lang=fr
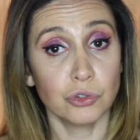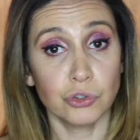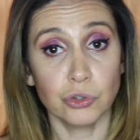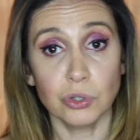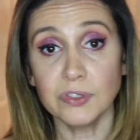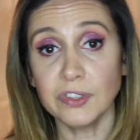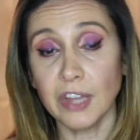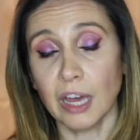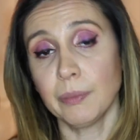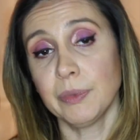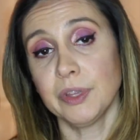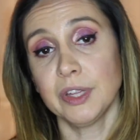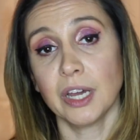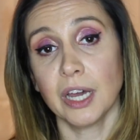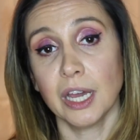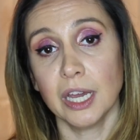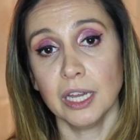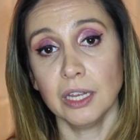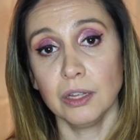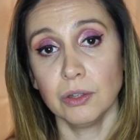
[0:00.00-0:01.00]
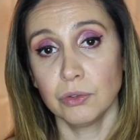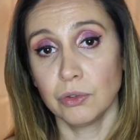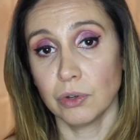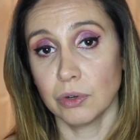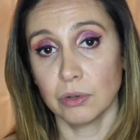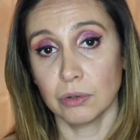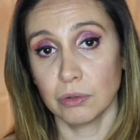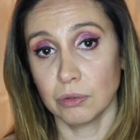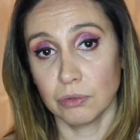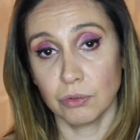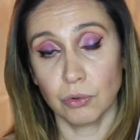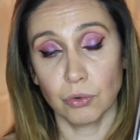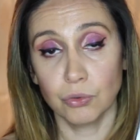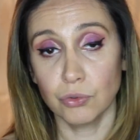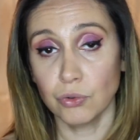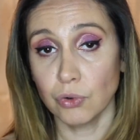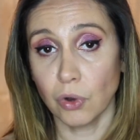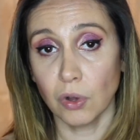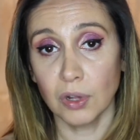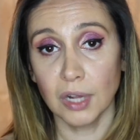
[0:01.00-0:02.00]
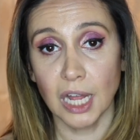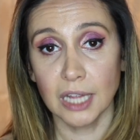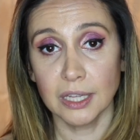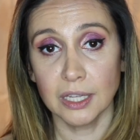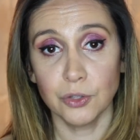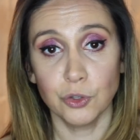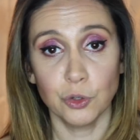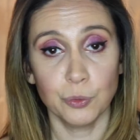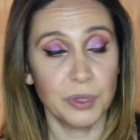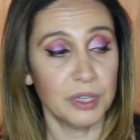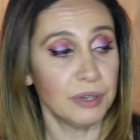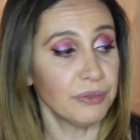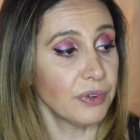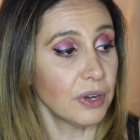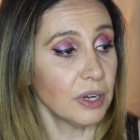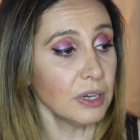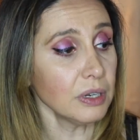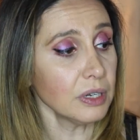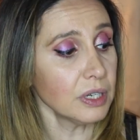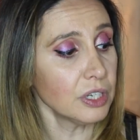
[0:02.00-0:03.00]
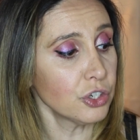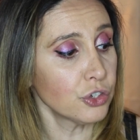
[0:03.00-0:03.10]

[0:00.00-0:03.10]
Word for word: le terminerai dans, le courant de l'année 2020